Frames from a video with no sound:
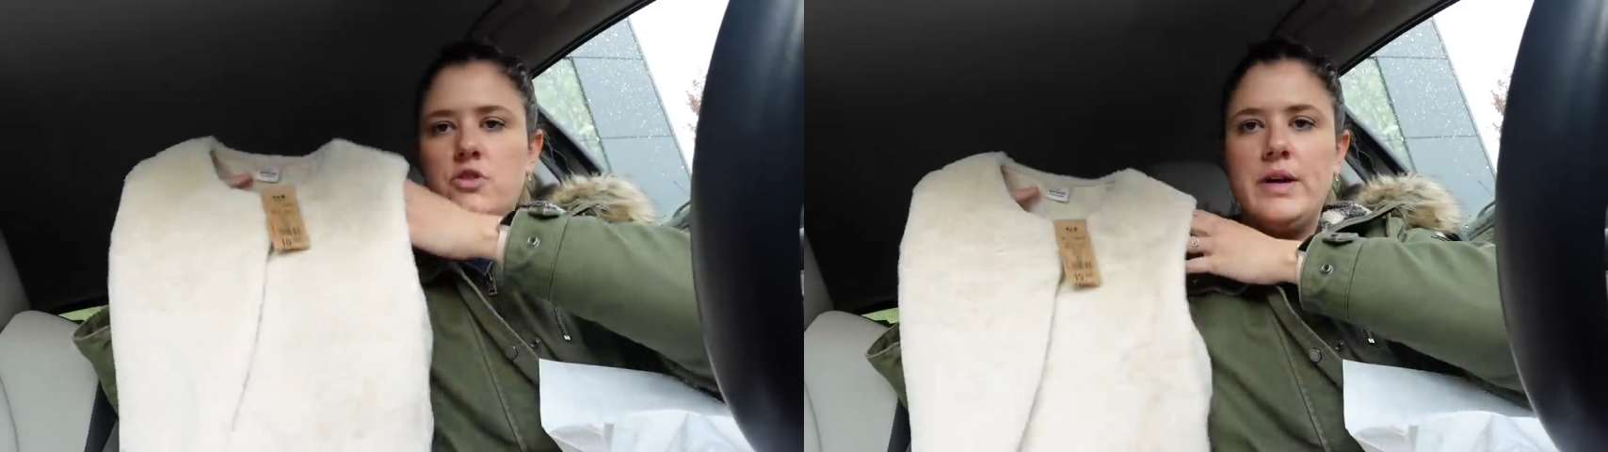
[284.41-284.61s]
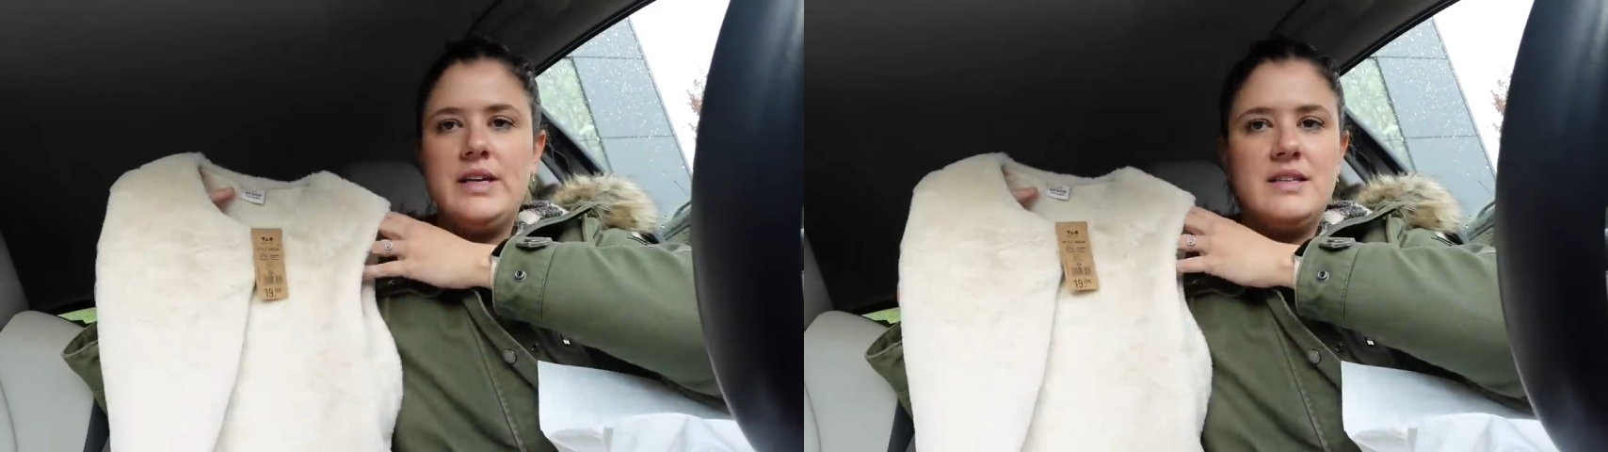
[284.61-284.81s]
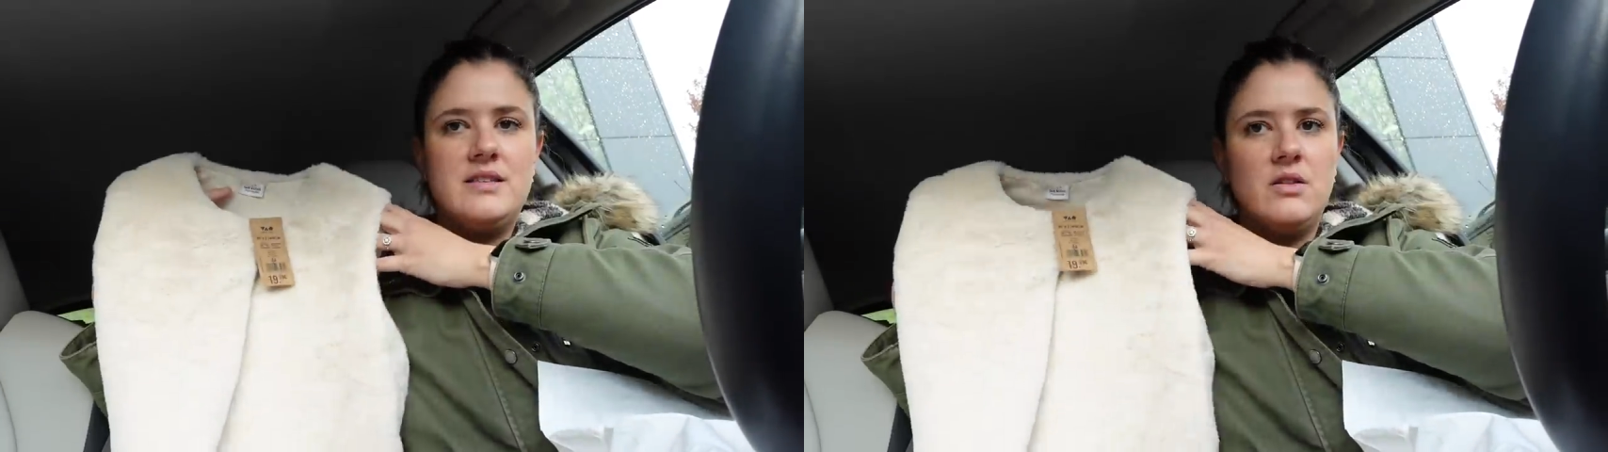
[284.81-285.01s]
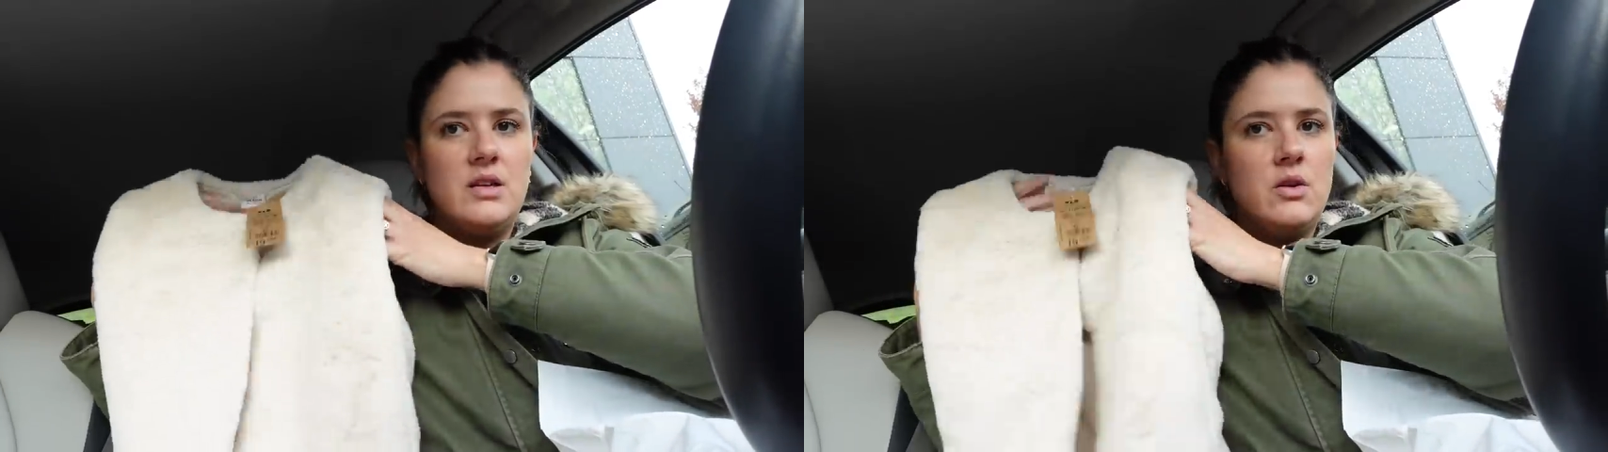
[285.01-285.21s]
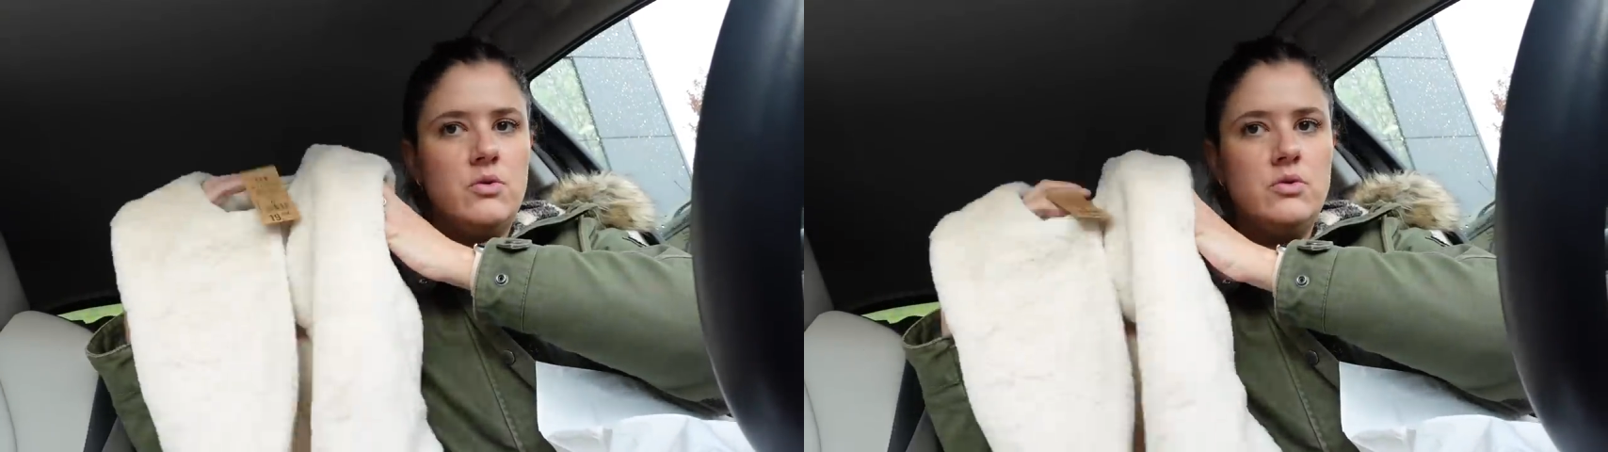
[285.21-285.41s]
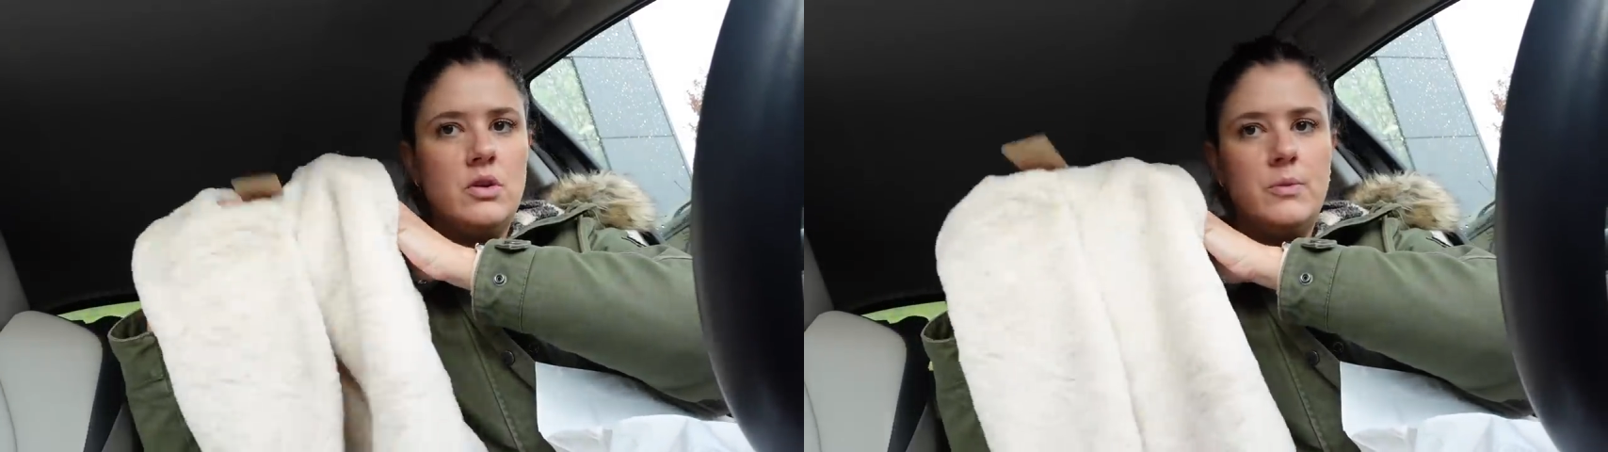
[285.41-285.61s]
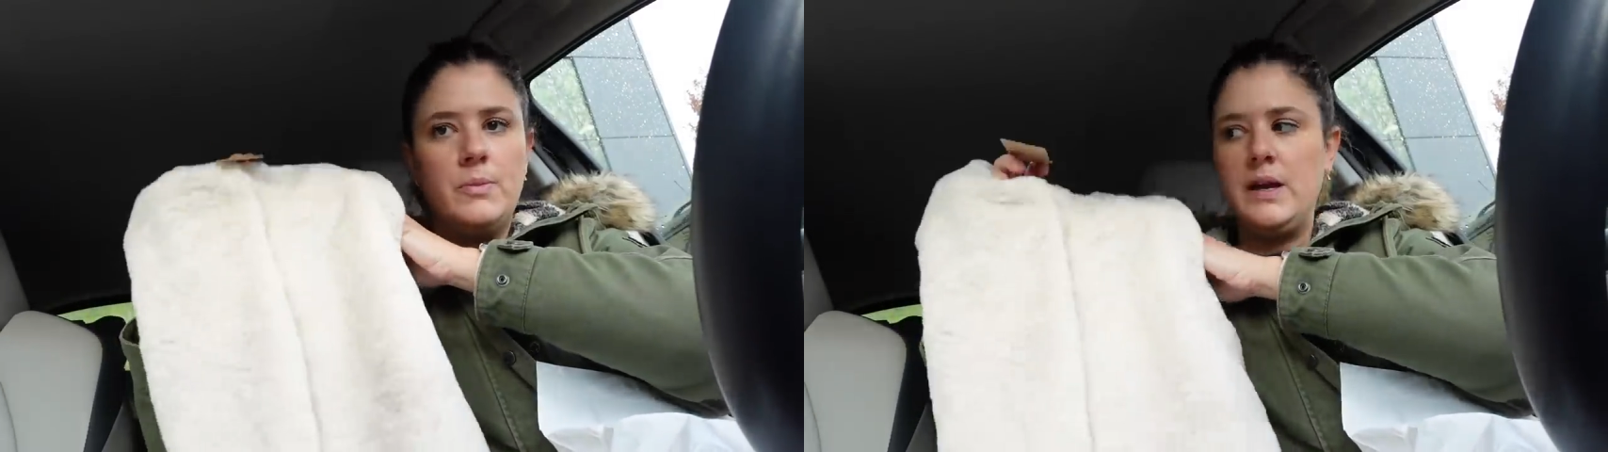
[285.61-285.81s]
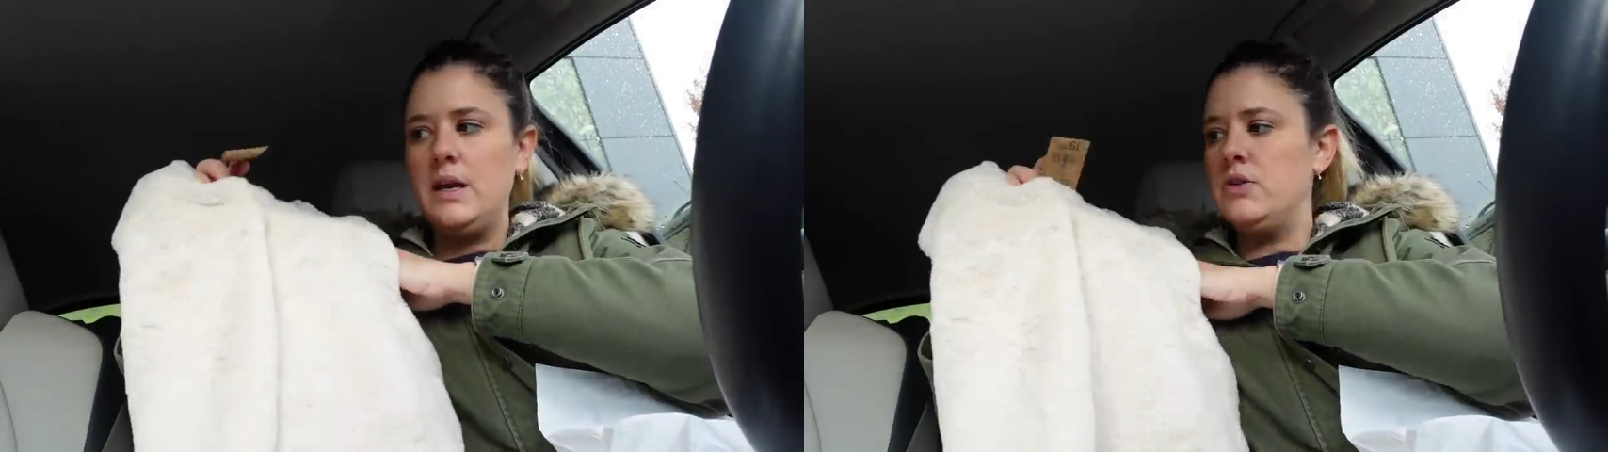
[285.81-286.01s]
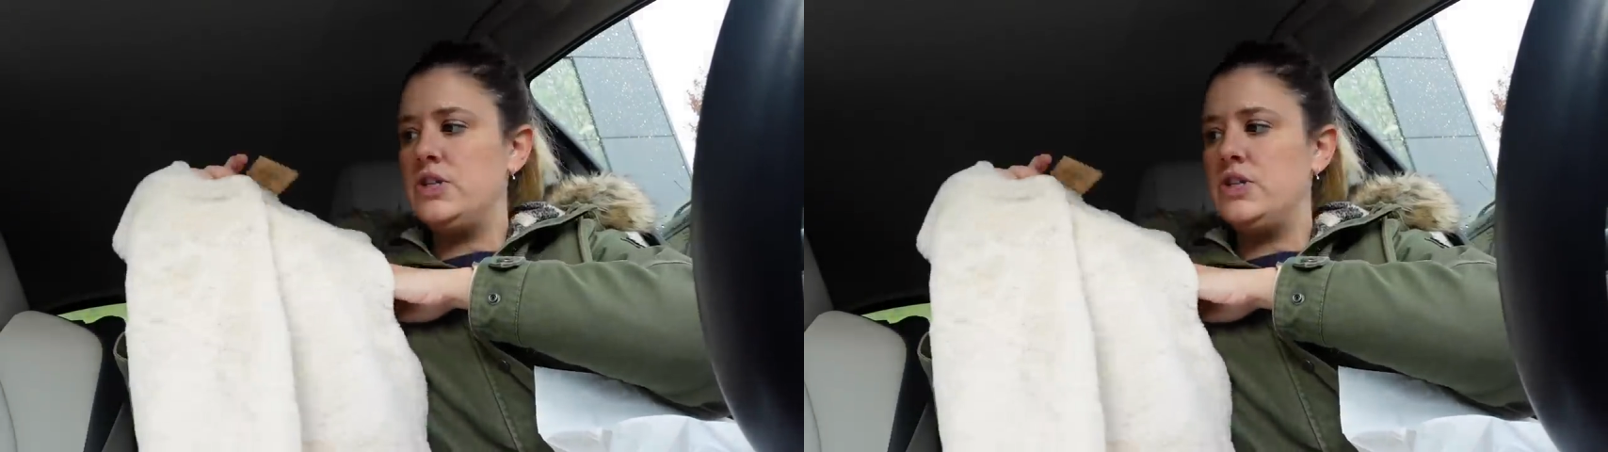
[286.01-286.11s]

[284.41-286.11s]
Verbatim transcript: je crois qu'Inès en a une à peu près euh,